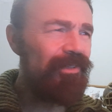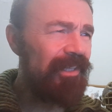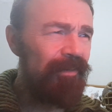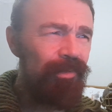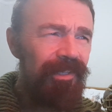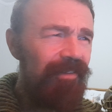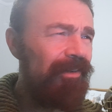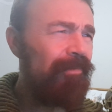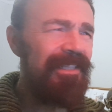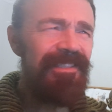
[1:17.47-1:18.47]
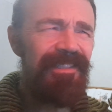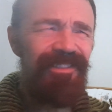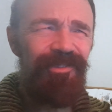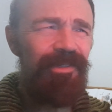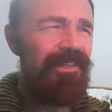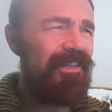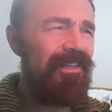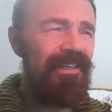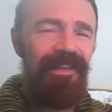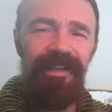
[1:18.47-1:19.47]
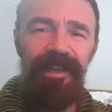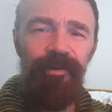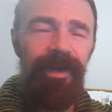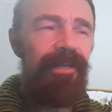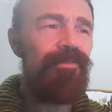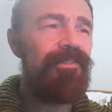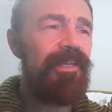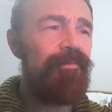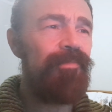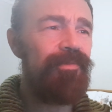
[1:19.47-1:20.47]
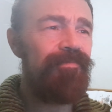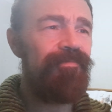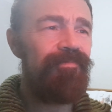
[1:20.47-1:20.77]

tempo estava passando. Eu era o tempo.